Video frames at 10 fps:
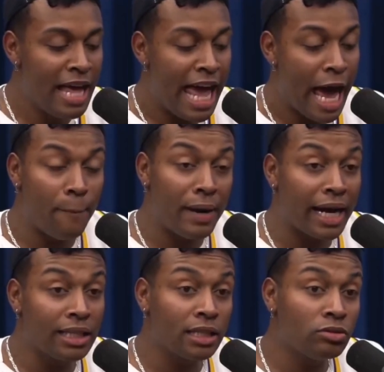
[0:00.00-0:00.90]
É a
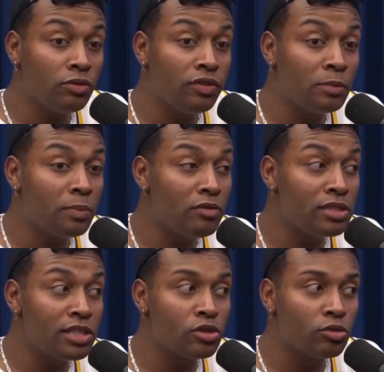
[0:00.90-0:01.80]
parada que eu tô falando pra
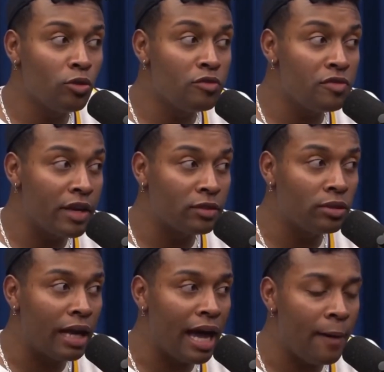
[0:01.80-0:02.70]
vocês. Eu tô vivendo
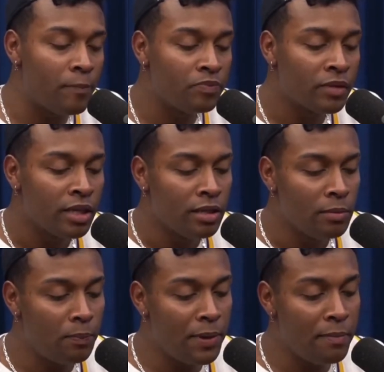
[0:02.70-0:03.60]
lá.
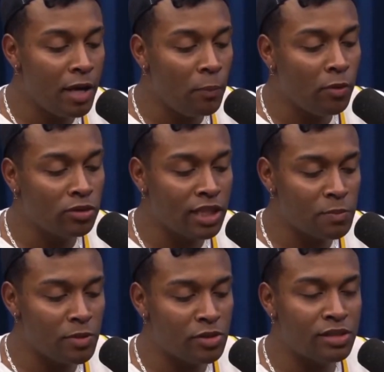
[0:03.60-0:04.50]
Primeiro ponto que as
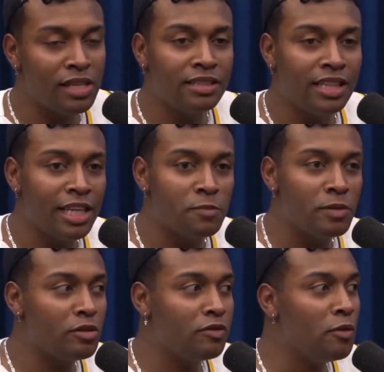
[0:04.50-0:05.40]
pessoas têm que entender. As
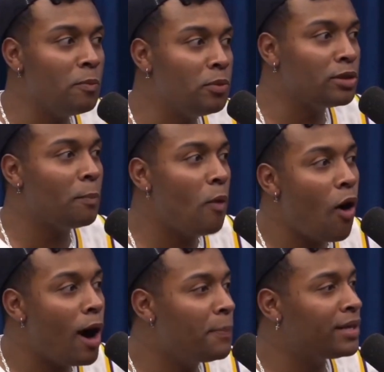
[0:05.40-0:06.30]
pessoas ficam puta,
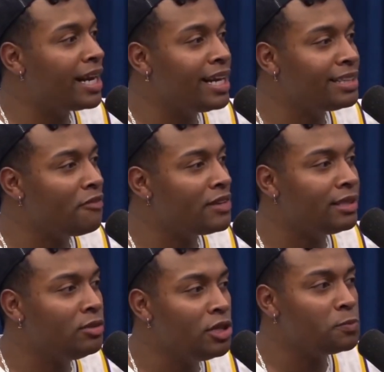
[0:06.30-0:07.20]
porra, por que, que ele tá
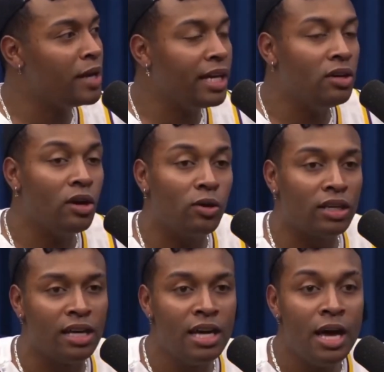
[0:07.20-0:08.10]
fazendo isso? Por que, que ele não acorda?
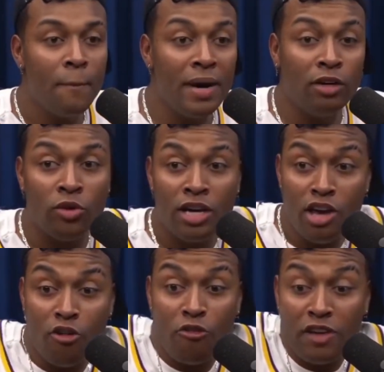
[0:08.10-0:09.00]
Mano,
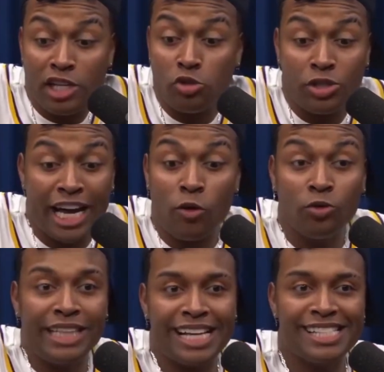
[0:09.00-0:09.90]
eu vejo o que
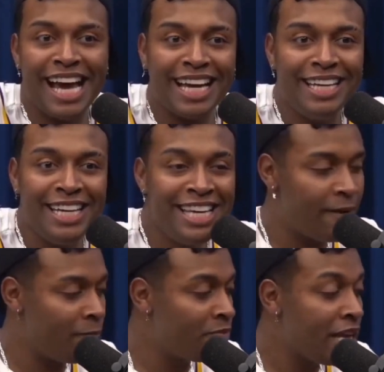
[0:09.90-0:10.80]
acontece aqui.
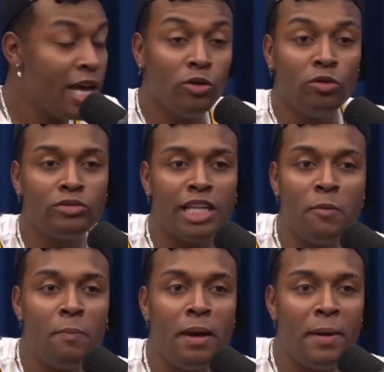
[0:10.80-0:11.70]
Eu não tenho
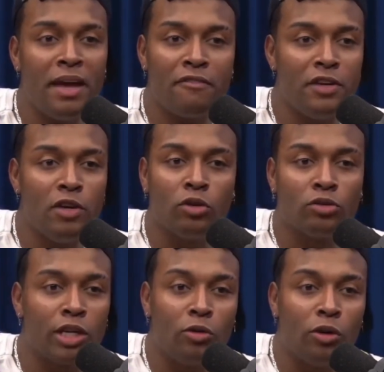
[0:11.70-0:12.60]
pay per view, eu não
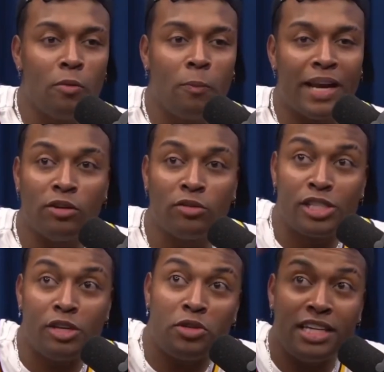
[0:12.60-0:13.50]
tenho Globoplay, eu não
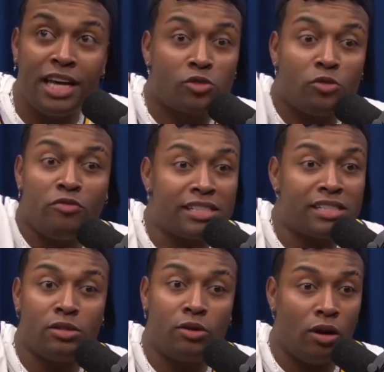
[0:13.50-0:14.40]
sei o que as conversas
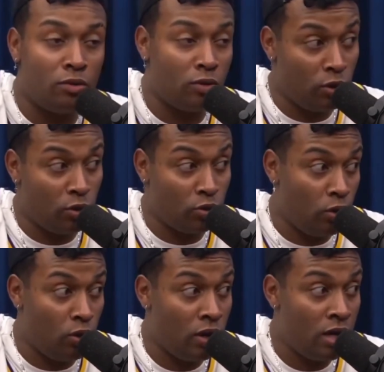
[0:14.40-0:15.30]
que rolam quando eu não
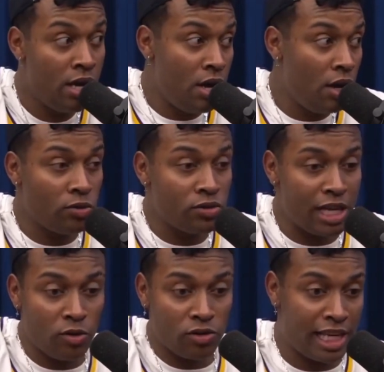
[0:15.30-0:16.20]
tô. Eu não sei,
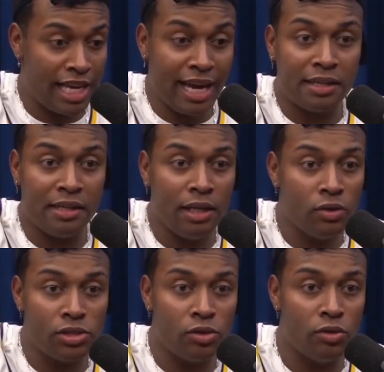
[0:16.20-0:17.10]
eu sei aqui, eu
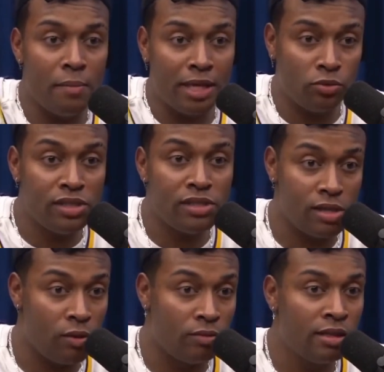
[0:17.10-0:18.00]
sigo a minha
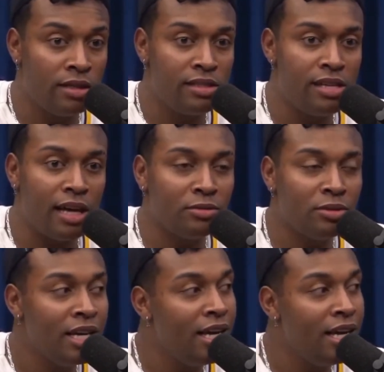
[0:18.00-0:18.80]
intuição certo?